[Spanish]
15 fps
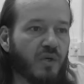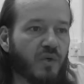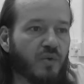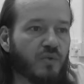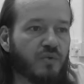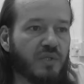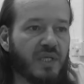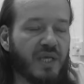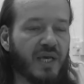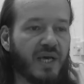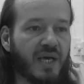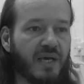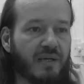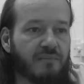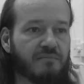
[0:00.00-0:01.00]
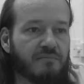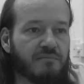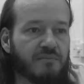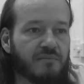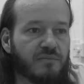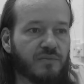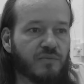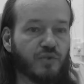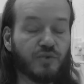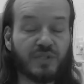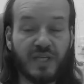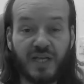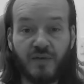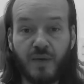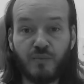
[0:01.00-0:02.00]
un día nos
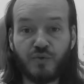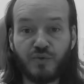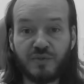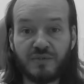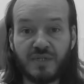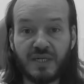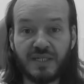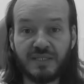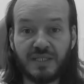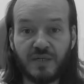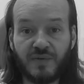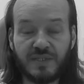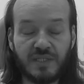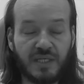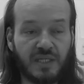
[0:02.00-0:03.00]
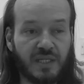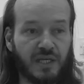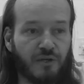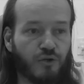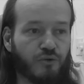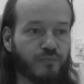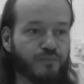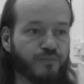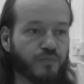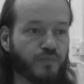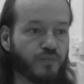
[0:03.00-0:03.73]
acabamos nuestras reservas de dinero,